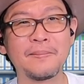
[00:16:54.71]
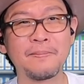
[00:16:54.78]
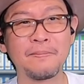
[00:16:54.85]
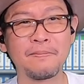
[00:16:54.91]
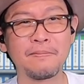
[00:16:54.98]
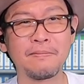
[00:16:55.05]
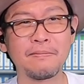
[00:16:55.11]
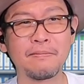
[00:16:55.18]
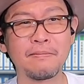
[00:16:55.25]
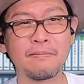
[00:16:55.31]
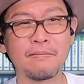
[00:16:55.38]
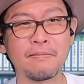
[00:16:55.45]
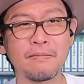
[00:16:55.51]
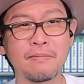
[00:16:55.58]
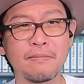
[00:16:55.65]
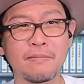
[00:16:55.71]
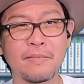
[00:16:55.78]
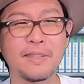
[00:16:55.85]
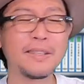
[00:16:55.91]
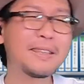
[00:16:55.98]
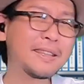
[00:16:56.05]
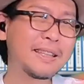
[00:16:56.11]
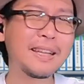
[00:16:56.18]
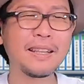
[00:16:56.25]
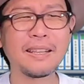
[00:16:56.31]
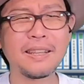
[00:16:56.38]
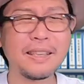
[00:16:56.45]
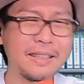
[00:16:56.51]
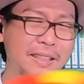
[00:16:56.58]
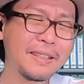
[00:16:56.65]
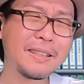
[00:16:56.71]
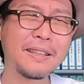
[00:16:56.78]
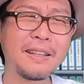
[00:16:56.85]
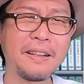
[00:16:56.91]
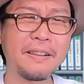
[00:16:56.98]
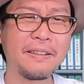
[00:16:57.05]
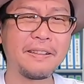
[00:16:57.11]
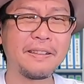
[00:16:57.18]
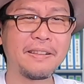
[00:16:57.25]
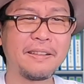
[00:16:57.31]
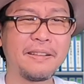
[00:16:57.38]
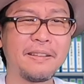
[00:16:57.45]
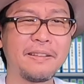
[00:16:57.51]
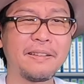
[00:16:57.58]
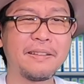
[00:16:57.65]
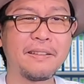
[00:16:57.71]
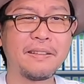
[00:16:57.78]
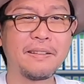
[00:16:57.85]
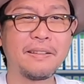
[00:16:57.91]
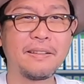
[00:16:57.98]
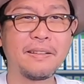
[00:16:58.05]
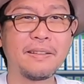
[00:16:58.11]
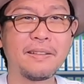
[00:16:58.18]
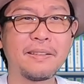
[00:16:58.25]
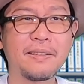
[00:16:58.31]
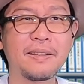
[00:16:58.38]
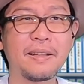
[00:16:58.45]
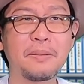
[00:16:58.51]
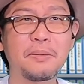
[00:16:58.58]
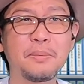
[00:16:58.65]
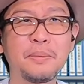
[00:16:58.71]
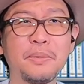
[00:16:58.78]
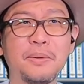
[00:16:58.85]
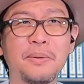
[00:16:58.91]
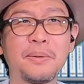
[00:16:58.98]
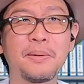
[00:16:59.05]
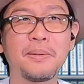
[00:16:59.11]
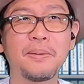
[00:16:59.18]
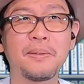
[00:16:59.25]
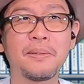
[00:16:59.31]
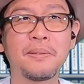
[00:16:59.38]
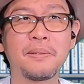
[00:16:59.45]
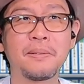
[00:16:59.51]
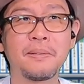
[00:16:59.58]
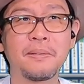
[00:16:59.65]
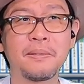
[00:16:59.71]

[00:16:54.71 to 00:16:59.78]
うーん。行ったれ行ったれ。頼むよ。